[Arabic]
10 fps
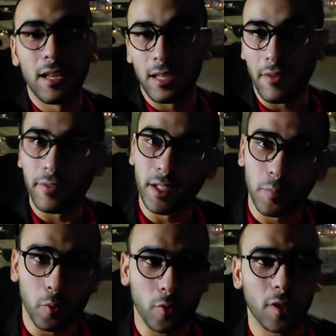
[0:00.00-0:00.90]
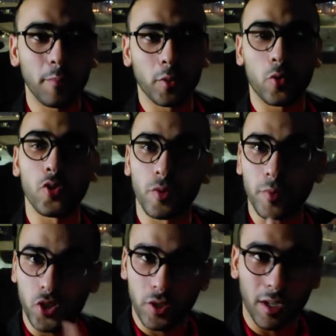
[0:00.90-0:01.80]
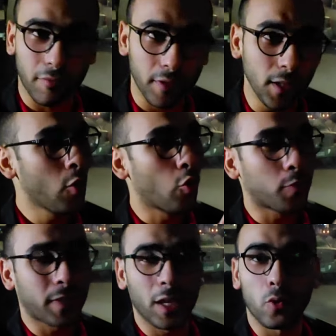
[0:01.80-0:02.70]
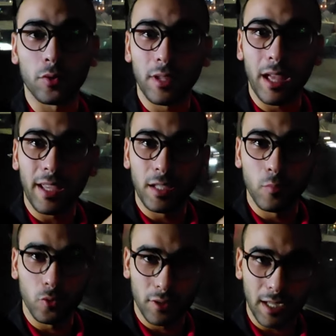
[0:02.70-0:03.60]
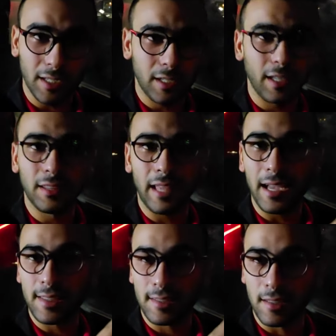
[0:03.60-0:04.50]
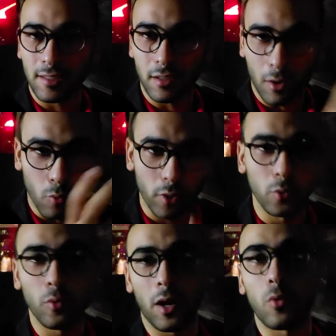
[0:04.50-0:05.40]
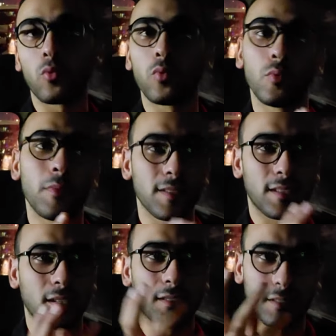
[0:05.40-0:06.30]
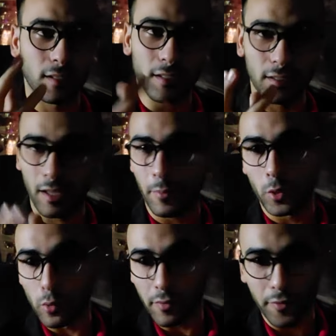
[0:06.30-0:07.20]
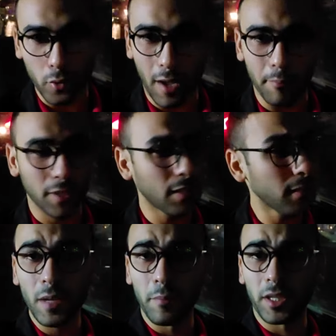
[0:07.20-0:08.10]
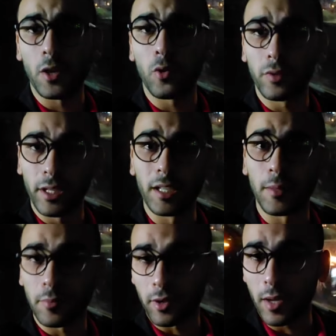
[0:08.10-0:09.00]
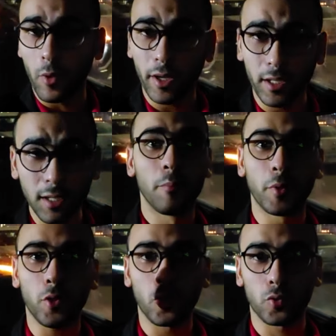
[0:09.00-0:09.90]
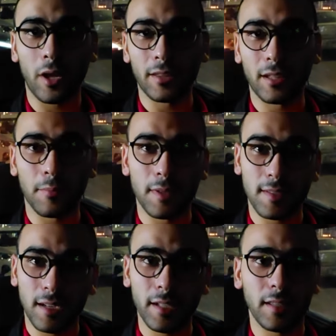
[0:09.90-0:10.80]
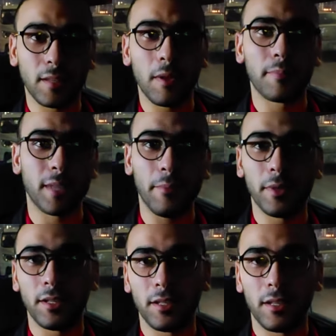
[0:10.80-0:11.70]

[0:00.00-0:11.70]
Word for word: الافليت بروجرام بتخش بتشترك فيه وبتاخد اي منتج انت عايز تروج له او مثلا تعمل له ريفيو عامه بتاخد لينك بطريقه معينه بتحطه عندك مثلا انت بقى بتعمل